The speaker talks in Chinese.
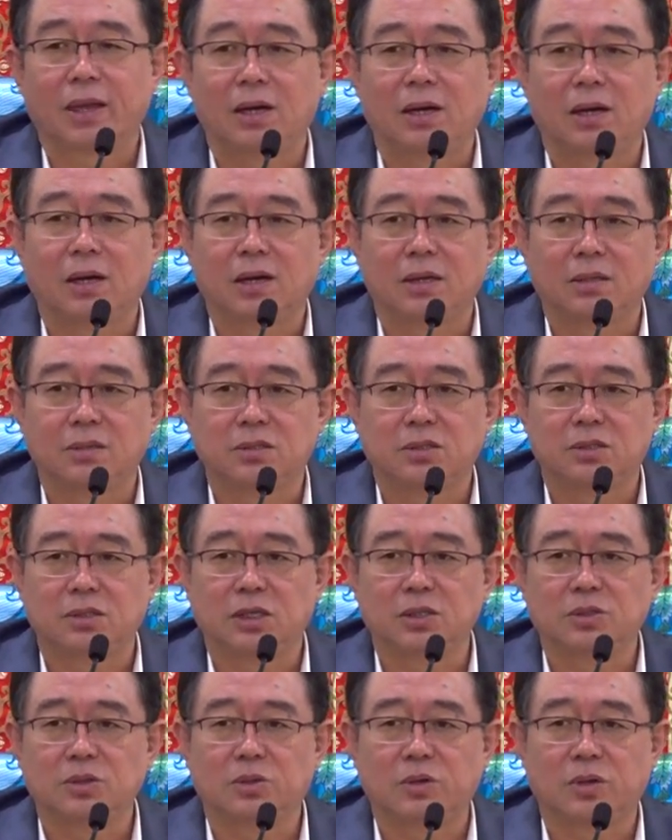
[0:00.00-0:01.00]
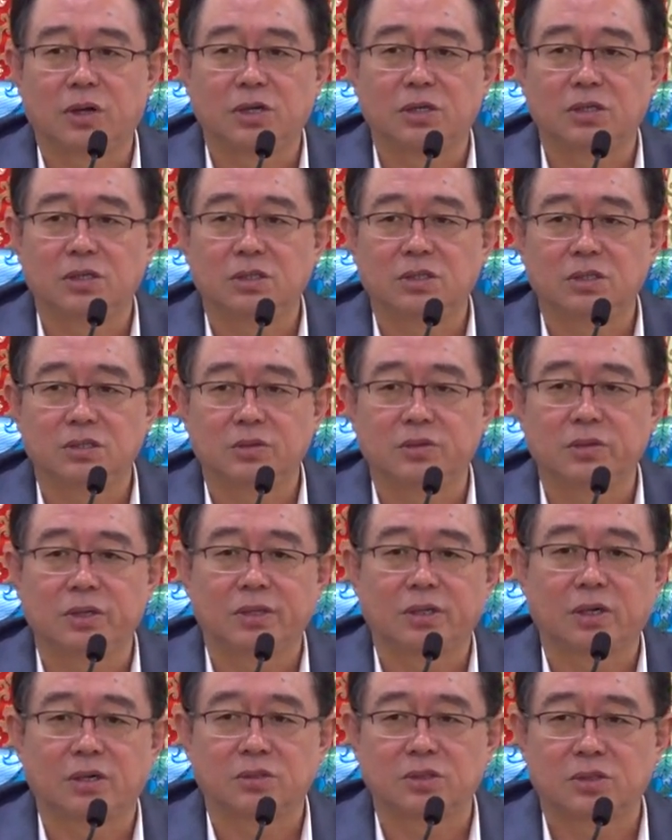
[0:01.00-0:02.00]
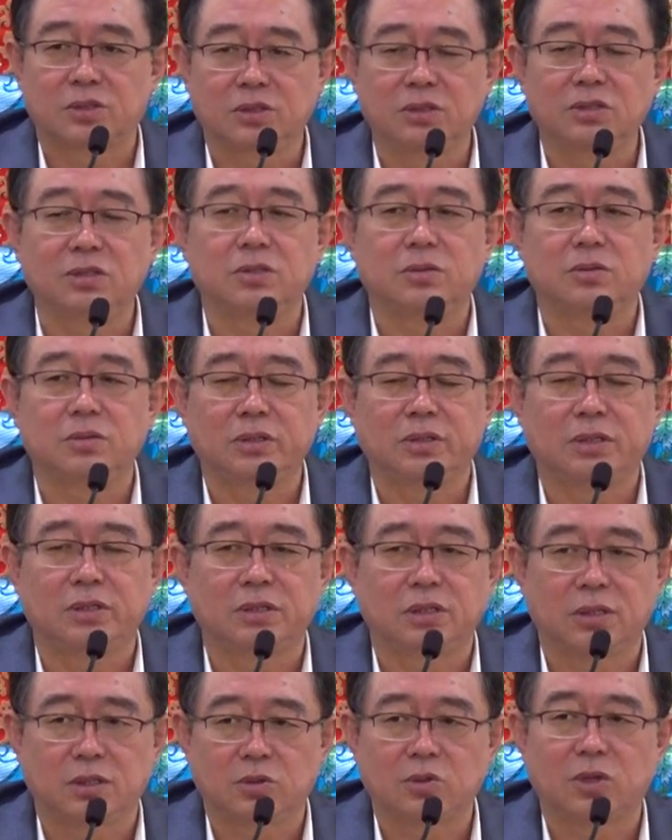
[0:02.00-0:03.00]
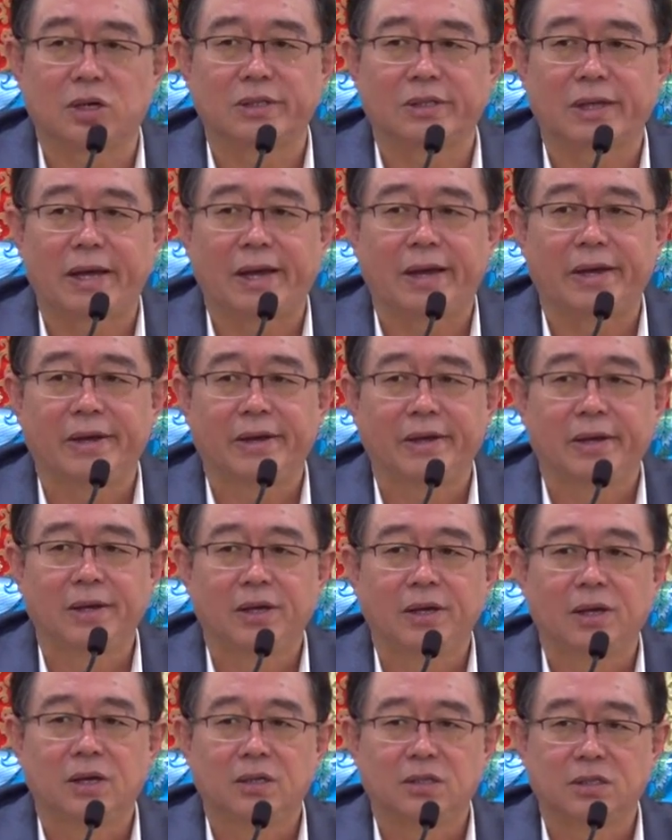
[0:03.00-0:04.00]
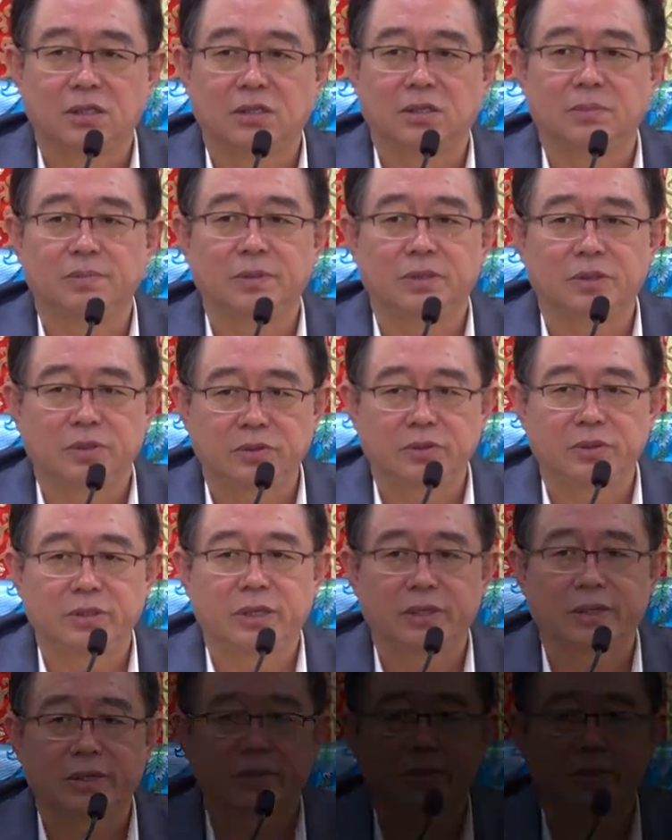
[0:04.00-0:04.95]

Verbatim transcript: 啊，先从二十几岁到十几岁的这个状态，这是必须的。